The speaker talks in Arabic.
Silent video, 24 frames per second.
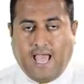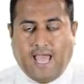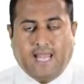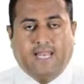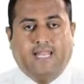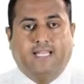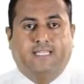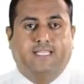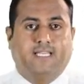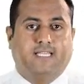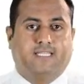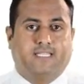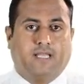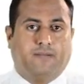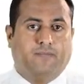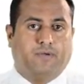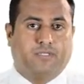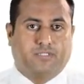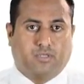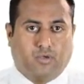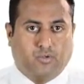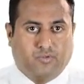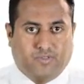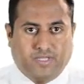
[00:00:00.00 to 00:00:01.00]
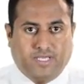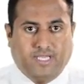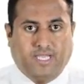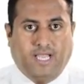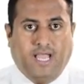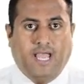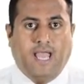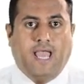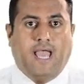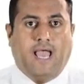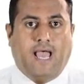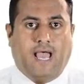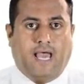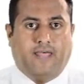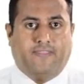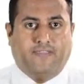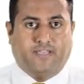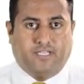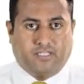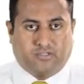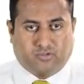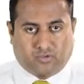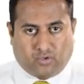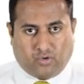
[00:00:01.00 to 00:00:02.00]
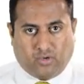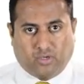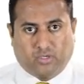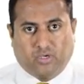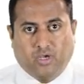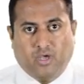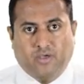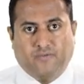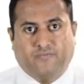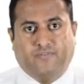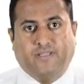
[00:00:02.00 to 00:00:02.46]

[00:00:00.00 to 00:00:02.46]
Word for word: التي تم توضيح هذه الطرق